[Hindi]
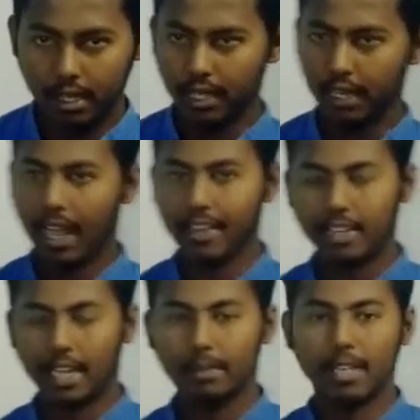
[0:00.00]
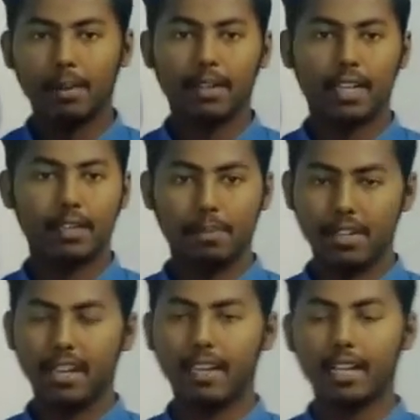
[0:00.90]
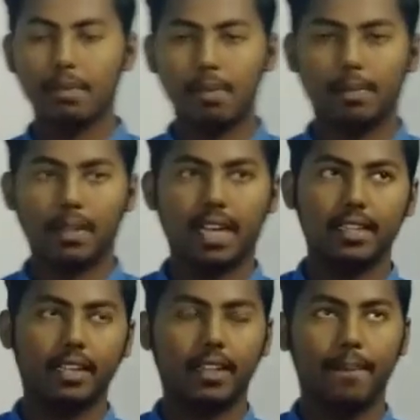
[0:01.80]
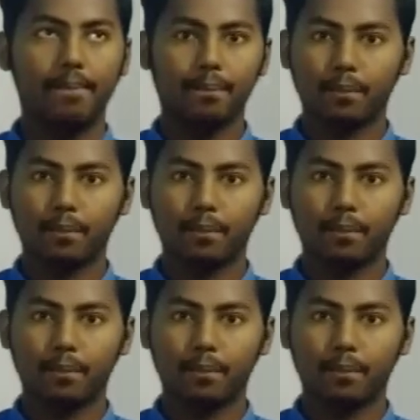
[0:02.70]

है ना लास्ट क्लास में क्या बताए थे पिछले क्लास में मैं बता दिया था